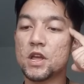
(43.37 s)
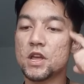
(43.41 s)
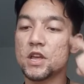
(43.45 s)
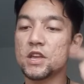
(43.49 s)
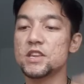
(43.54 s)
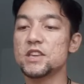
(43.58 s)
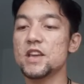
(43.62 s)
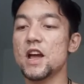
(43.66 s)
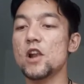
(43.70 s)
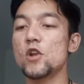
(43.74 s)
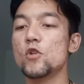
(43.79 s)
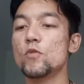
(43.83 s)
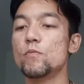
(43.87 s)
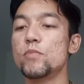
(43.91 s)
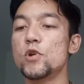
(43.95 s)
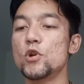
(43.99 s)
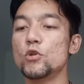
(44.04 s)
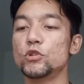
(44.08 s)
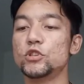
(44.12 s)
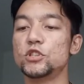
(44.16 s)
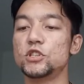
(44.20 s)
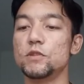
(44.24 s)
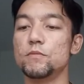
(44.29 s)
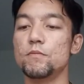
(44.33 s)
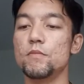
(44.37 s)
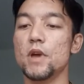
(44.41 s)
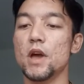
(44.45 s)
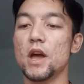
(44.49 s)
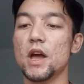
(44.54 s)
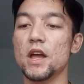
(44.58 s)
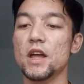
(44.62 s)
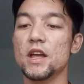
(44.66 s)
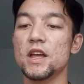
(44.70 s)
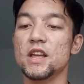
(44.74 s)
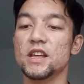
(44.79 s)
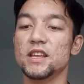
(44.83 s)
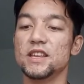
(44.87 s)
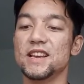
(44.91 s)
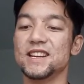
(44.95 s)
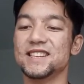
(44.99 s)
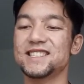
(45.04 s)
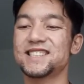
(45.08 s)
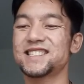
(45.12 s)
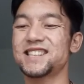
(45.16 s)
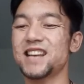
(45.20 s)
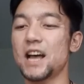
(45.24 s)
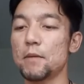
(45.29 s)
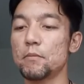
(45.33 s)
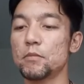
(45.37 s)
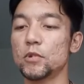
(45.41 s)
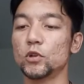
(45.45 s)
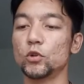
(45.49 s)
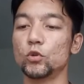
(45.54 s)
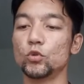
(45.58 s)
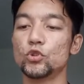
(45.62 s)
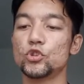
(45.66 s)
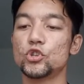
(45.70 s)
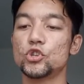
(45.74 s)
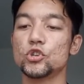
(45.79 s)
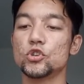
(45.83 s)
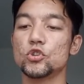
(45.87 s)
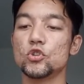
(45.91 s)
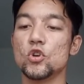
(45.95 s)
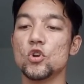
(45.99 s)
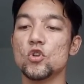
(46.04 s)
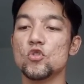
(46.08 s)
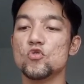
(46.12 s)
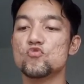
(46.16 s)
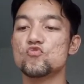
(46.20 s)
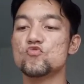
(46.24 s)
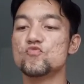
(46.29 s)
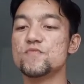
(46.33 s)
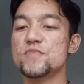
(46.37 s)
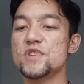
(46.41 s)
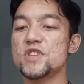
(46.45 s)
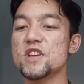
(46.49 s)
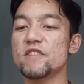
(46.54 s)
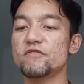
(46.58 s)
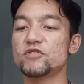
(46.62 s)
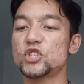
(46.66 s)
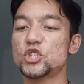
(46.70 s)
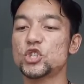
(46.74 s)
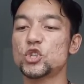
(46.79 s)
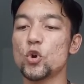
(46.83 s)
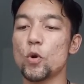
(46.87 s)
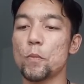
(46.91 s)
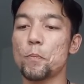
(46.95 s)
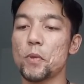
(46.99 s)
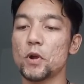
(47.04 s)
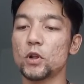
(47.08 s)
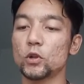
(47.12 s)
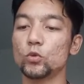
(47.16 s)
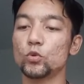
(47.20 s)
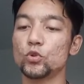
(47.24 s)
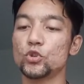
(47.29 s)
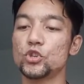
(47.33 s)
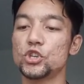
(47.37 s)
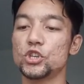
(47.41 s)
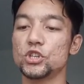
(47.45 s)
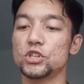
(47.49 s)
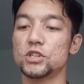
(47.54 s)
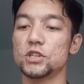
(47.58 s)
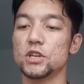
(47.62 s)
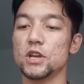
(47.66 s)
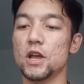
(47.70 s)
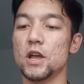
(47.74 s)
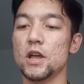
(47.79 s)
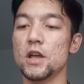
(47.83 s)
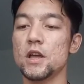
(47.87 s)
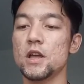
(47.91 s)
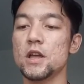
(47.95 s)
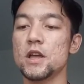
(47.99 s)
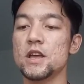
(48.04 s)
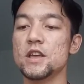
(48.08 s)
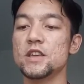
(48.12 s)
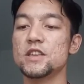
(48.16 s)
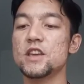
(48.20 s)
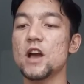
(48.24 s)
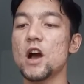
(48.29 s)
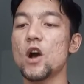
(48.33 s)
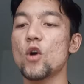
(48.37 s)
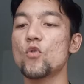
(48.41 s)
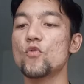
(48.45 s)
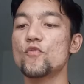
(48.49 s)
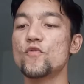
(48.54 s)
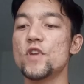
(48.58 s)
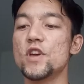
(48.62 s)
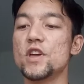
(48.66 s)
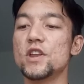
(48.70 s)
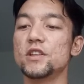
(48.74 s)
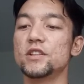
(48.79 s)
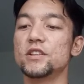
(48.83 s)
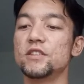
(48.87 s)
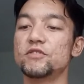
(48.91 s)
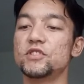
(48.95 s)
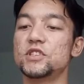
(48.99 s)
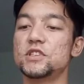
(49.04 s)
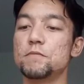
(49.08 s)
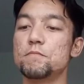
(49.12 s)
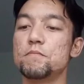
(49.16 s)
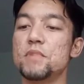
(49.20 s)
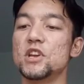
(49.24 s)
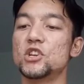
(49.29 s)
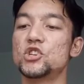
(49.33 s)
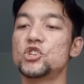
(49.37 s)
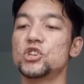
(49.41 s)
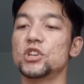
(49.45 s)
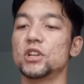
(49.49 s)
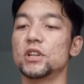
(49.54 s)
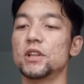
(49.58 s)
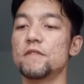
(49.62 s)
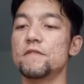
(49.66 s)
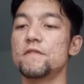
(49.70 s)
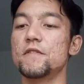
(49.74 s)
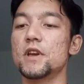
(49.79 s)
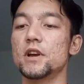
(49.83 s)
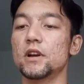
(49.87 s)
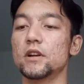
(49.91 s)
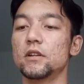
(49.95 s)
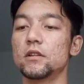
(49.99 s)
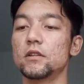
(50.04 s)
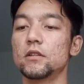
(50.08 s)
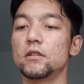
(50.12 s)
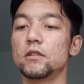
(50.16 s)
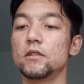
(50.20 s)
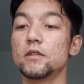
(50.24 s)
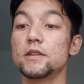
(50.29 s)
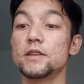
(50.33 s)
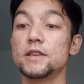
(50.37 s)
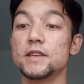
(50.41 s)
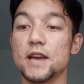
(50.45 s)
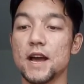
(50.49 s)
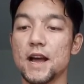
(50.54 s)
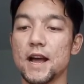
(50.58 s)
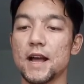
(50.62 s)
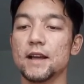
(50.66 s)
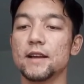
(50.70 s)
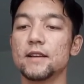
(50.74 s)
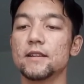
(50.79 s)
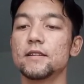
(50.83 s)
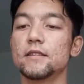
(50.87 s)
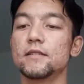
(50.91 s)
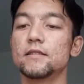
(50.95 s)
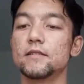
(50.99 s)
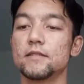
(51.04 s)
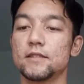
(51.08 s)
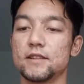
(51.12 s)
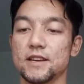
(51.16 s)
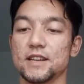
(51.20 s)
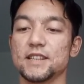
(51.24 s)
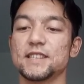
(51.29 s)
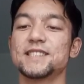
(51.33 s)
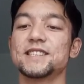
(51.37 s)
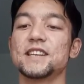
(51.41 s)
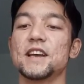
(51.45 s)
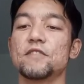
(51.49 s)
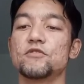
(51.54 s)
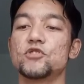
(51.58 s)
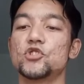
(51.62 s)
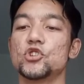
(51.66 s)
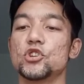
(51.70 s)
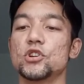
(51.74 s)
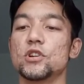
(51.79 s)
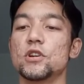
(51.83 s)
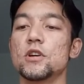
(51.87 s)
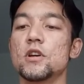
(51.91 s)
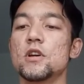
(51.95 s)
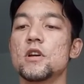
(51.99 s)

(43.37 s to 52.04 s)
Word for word: Я люблю себя. Я самый лучший. У меня все получится. Я уверенный в себе человек. Я красавчик.